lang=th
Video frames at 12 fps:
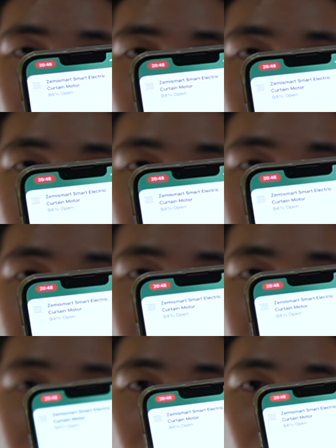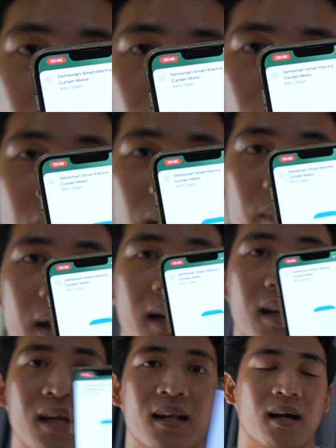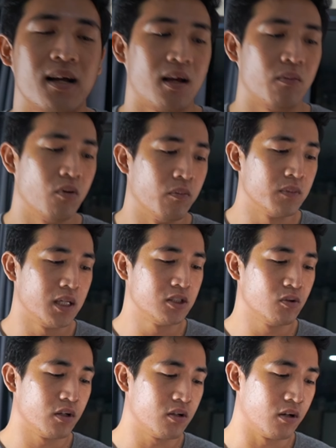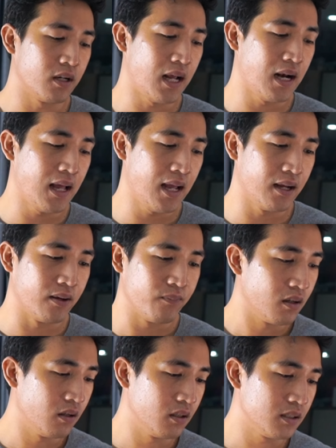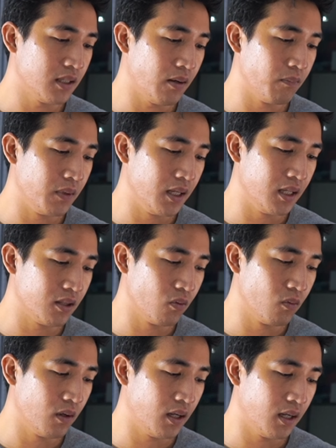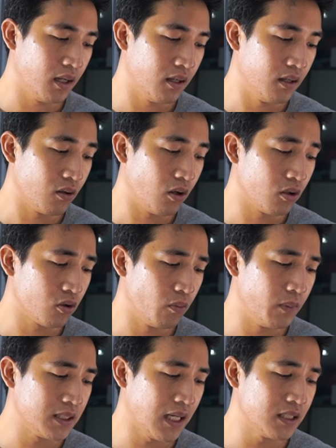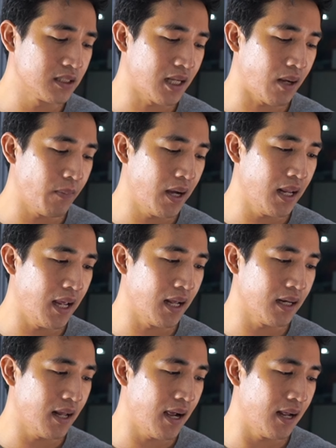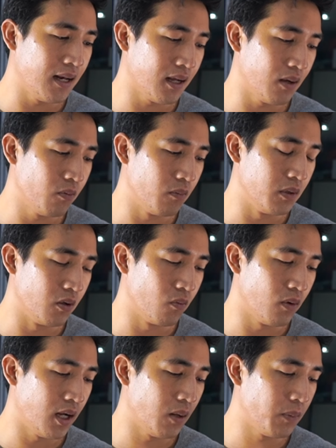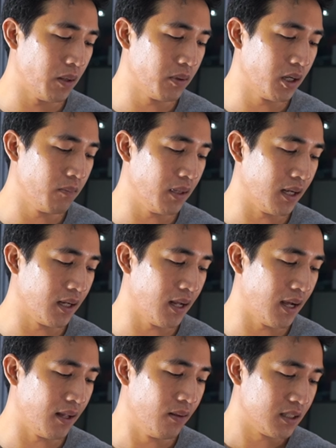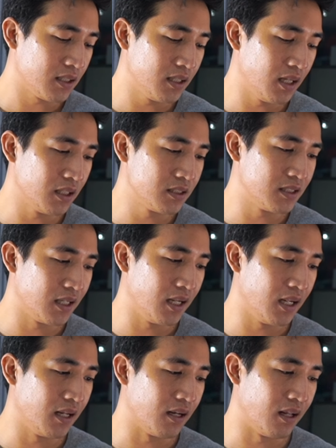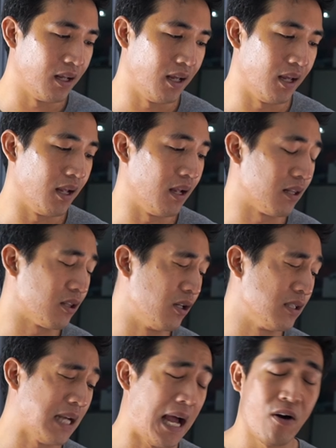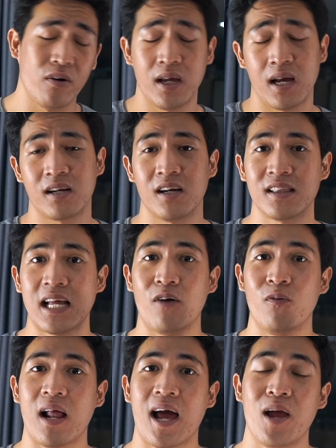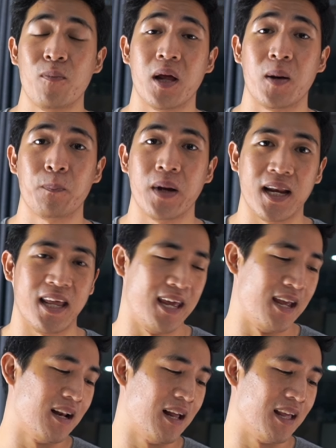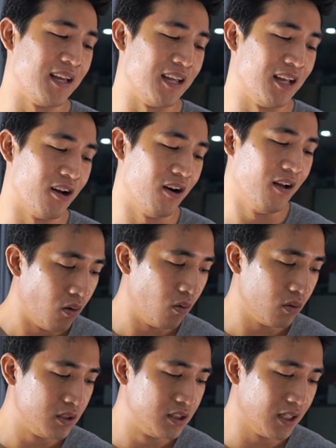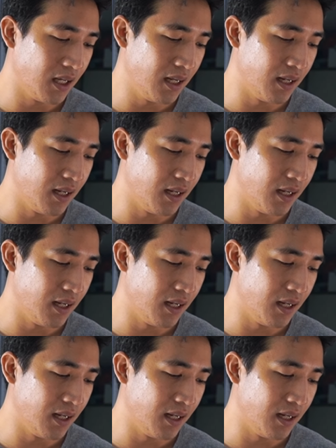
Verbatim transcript: ดนั่นเองประมาณนี้นะครับผมในส่วนของด้านล่างก็จะมีตัวออโตเมชันสามารถแอดได้นะครับผมหรือว่าไปเพิ่มเองก็ได้ suggest scene เฮ้ตอนเช้าเนี่ยก็ตั้งเวลาให้มันเปิดเองอะไรอย่างนี้เนาะโอเค